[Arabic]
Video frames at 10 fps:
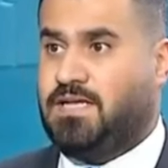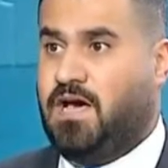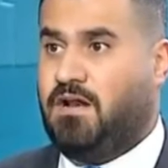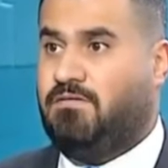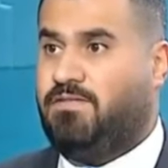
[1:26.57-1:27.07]

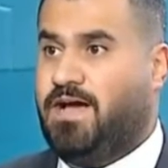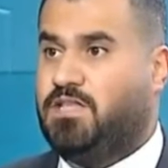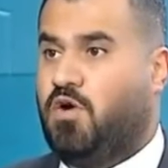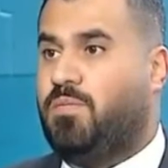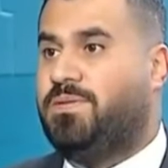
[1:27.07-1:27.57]
اسعار
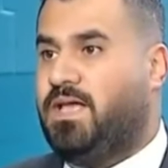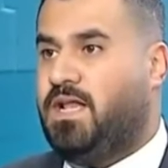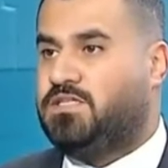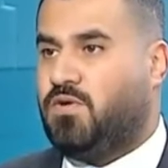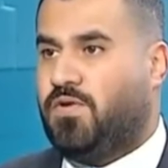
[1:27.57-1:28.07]
الفائده
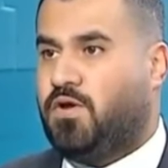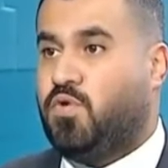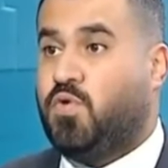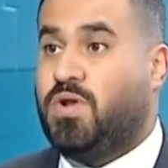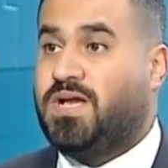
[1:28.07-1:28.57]
وبالتالي سوف
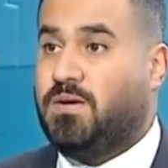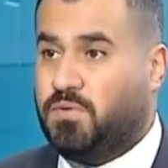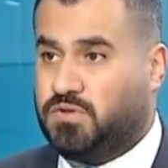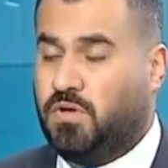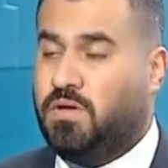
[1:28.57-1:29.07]
يكون هناك
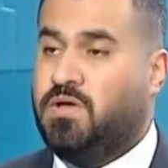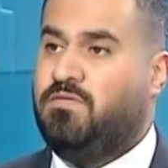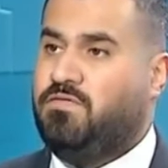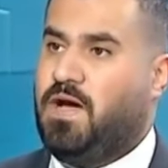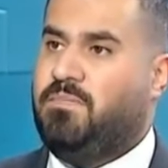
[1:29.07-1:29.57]
بطء
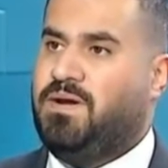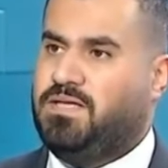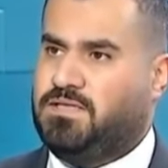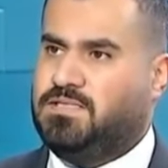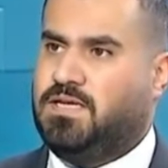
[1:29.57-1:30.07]
في
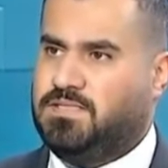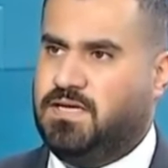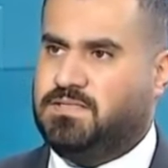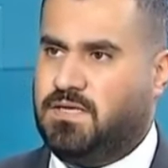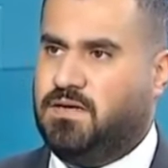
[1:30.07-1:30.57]
عمليه تسهيل
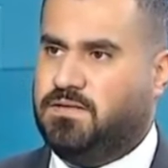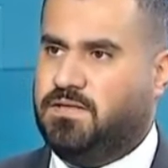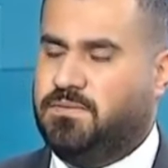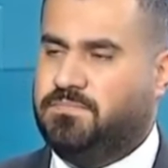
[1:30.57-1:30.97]
السياسه النقديه.